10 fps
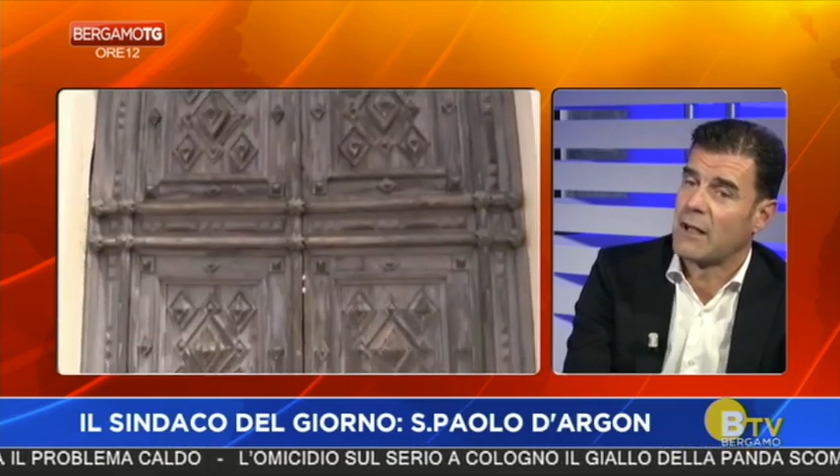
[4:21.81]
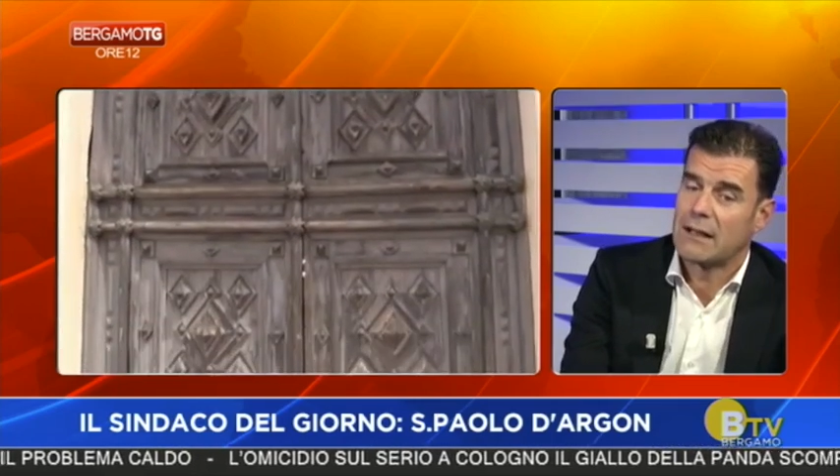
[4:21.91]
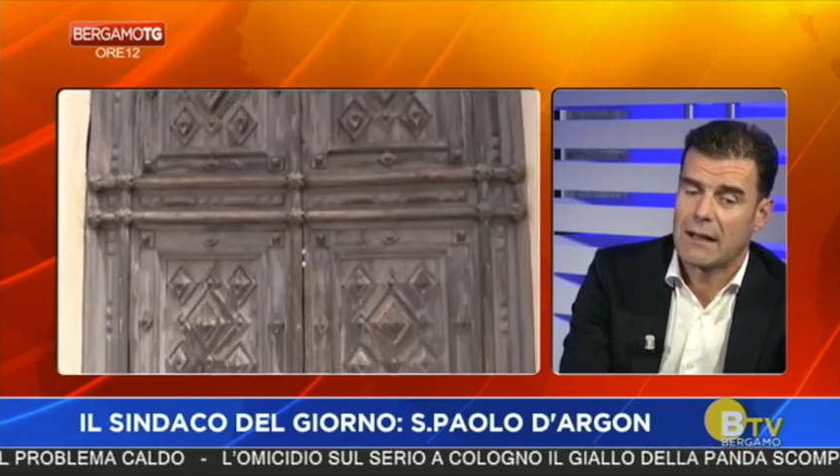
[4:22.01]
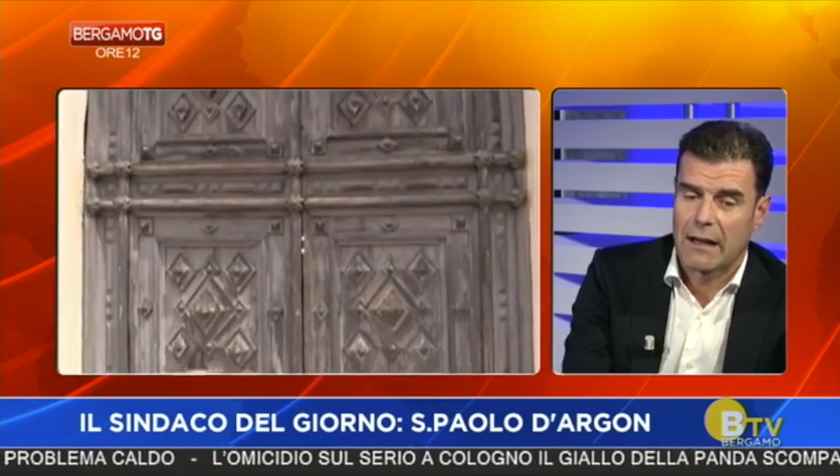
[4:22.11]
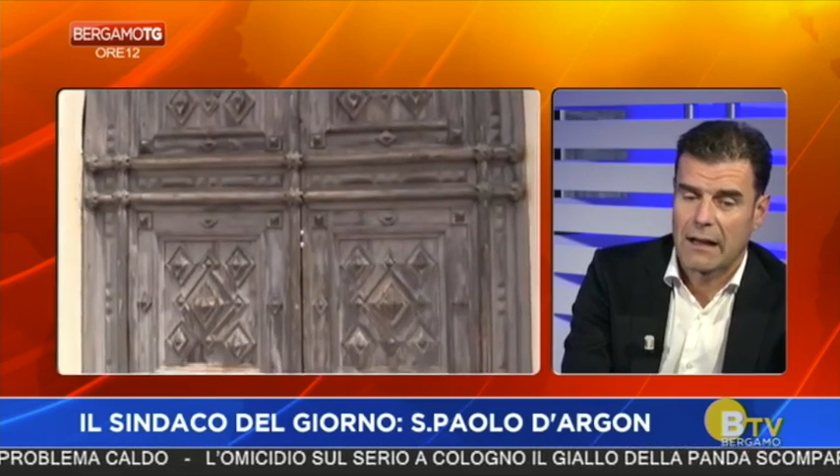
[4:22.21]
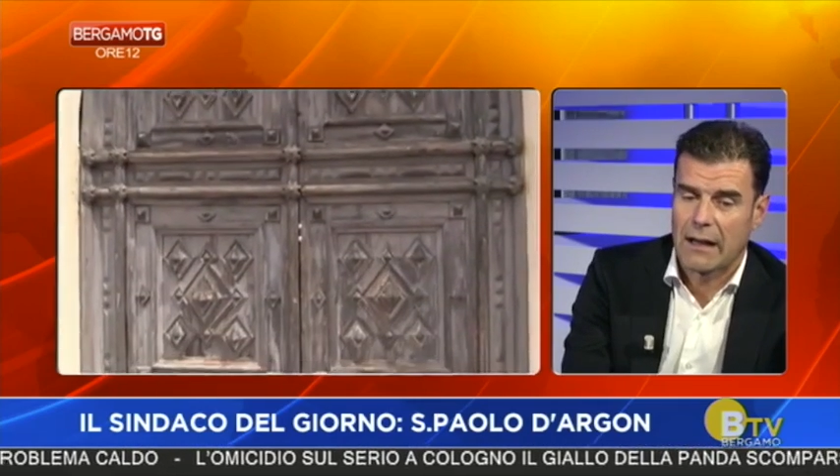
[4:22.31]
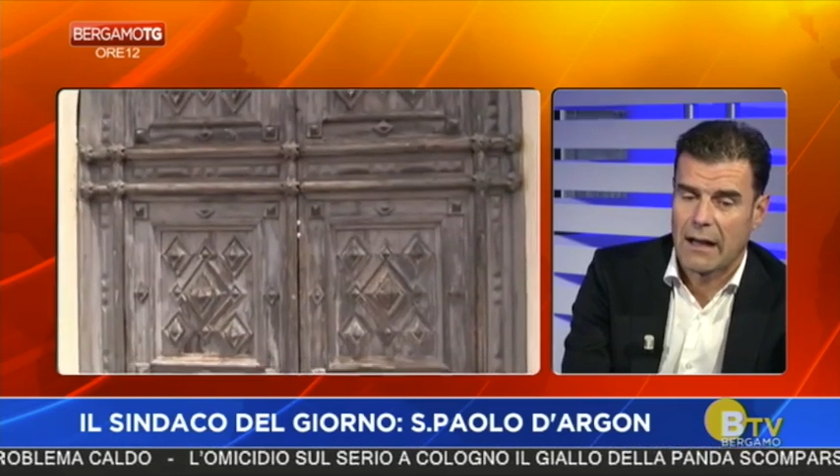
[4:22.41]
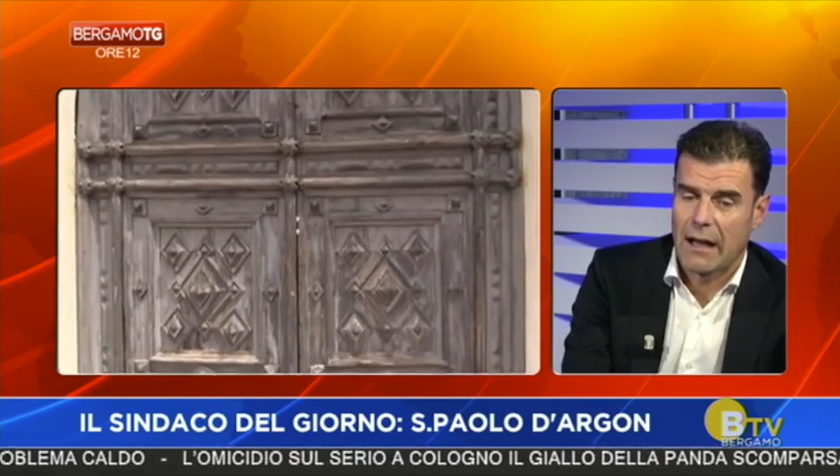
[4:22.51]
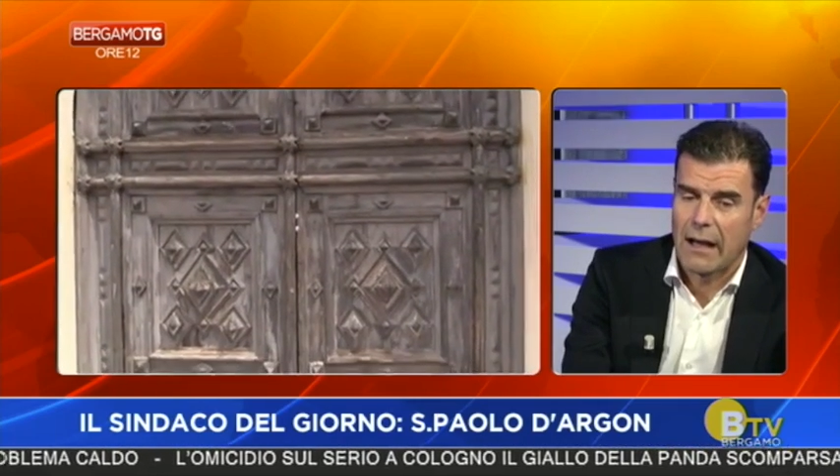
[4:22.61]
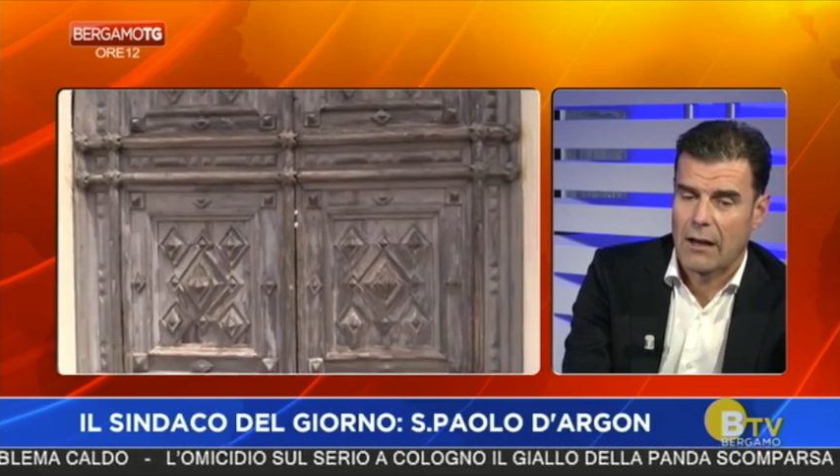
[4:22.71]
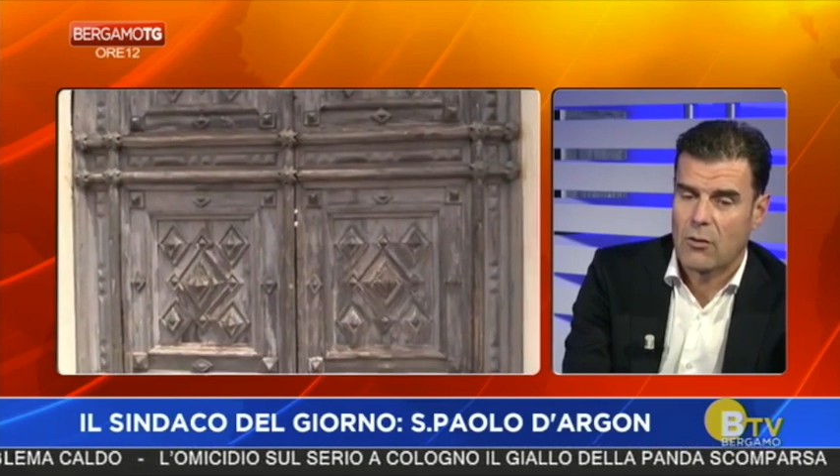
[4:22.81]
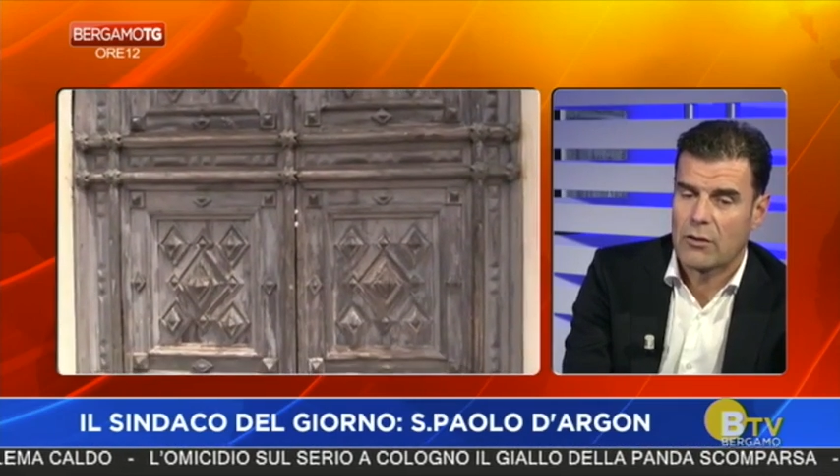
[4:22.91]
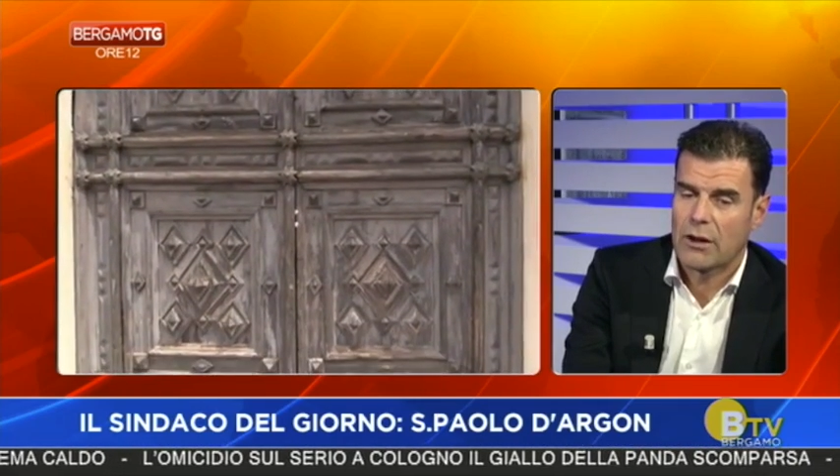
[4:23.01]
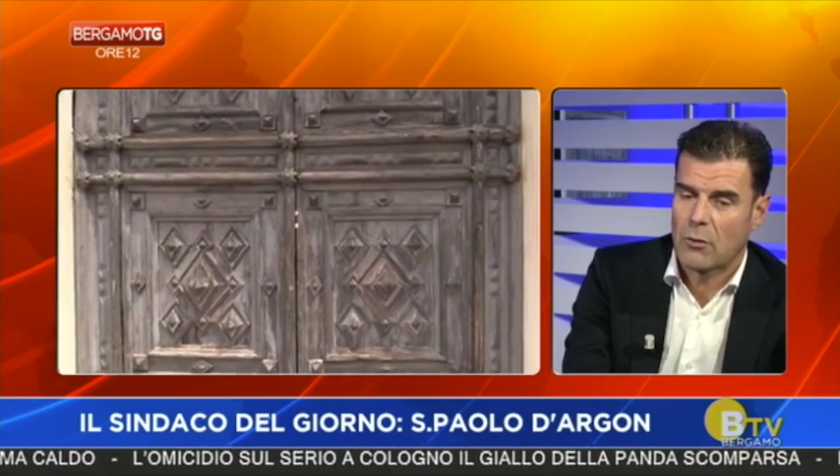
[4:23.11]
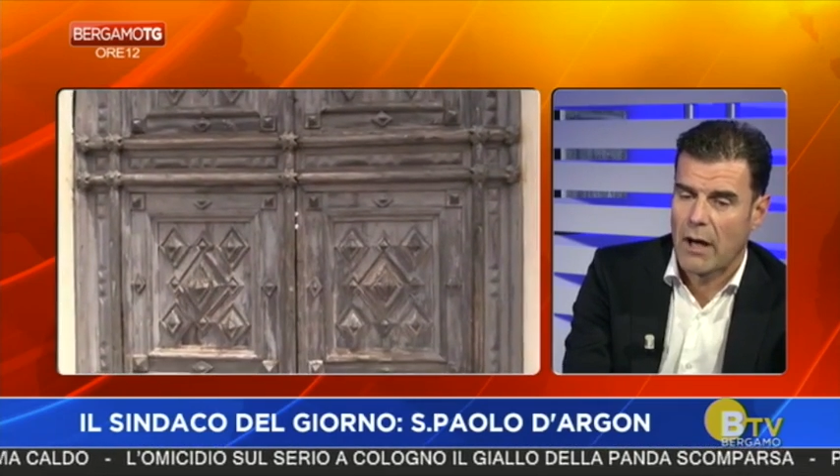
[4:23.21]
mantenere è
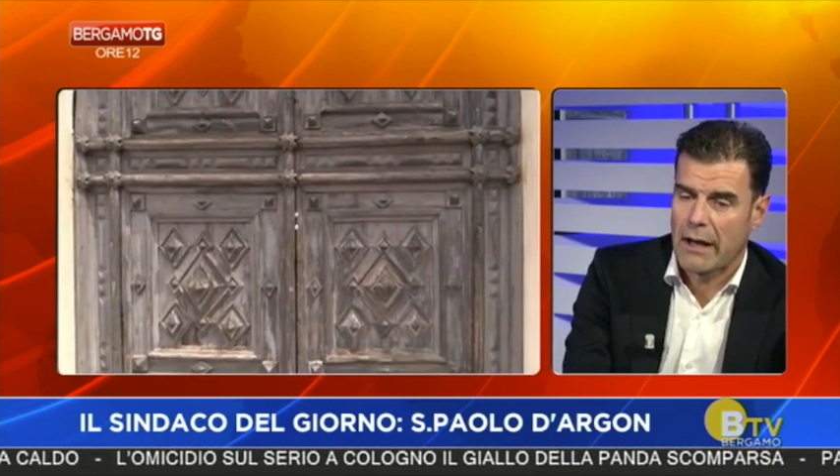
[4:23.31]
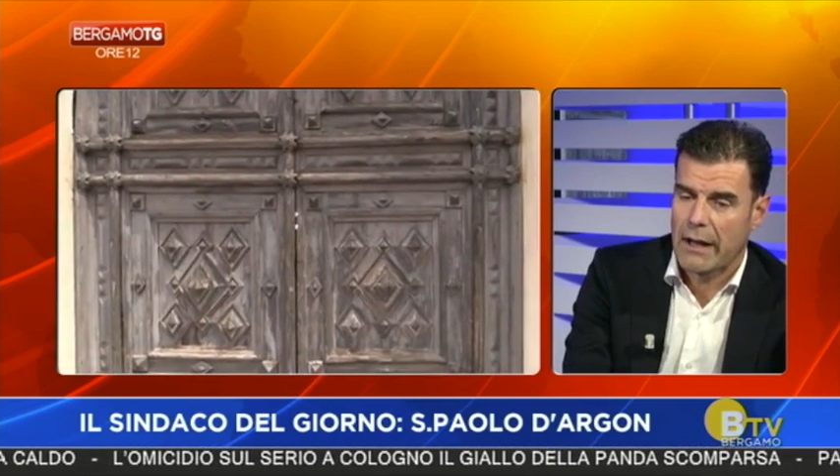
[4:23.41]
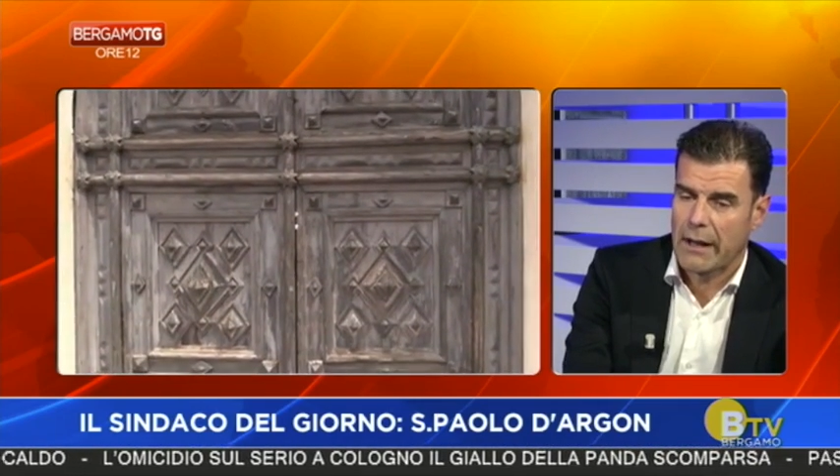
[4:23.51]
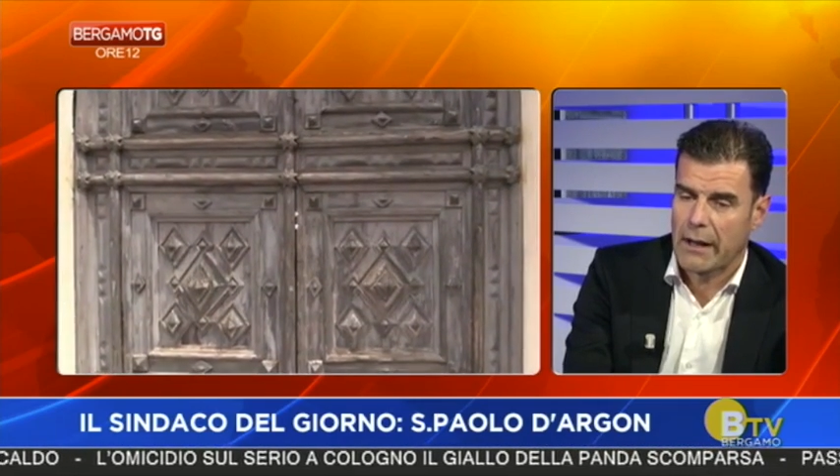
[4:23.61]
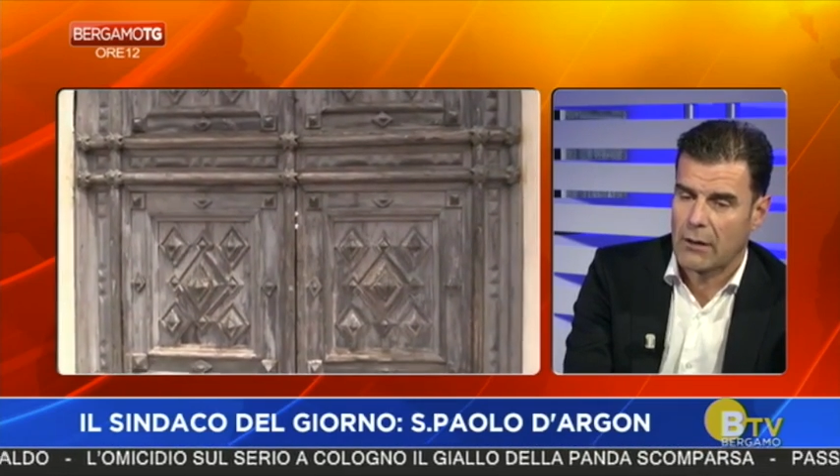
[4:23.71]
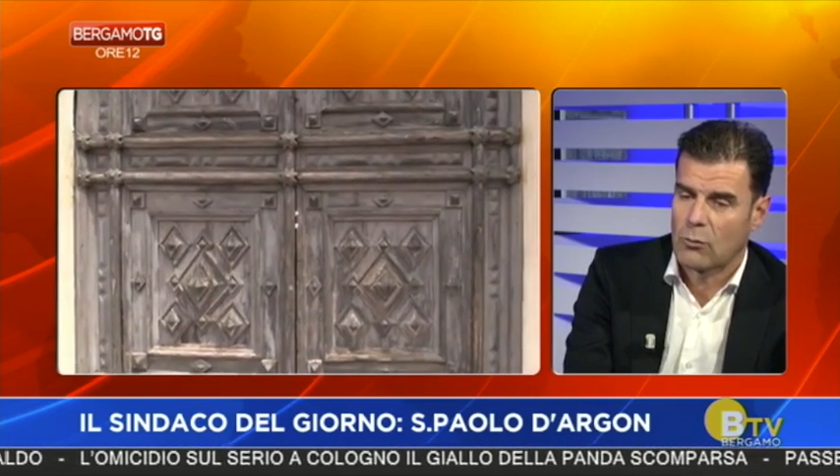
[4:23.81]
continuare